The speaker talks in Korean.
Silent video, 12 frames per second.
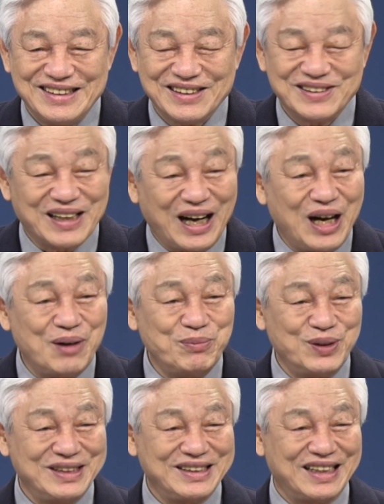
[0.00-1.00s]
다음
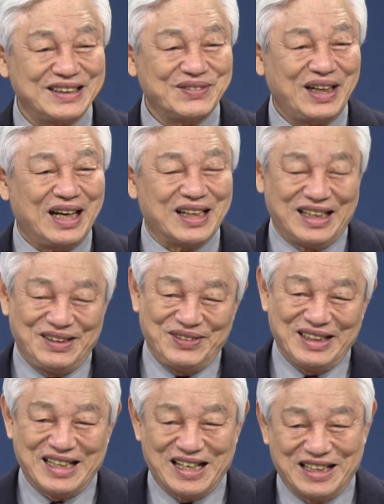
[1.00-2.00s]
뭔지 아십니까? 하나님이
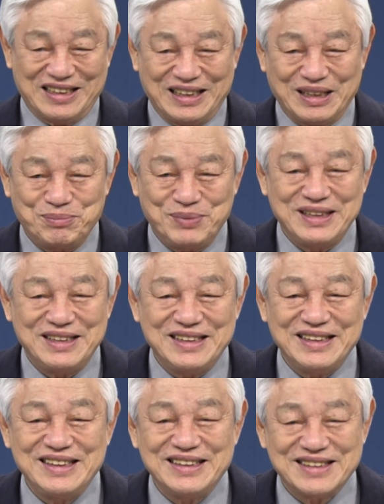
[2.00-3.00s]
가라사대
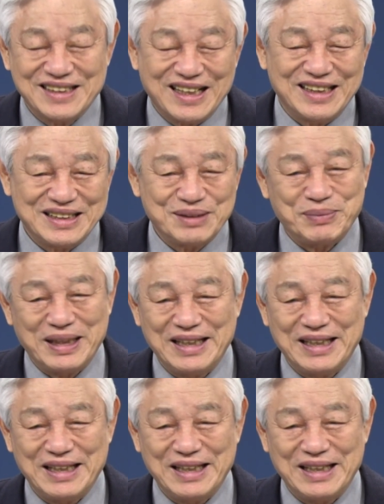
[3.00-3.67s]
빛이 있으라 하심에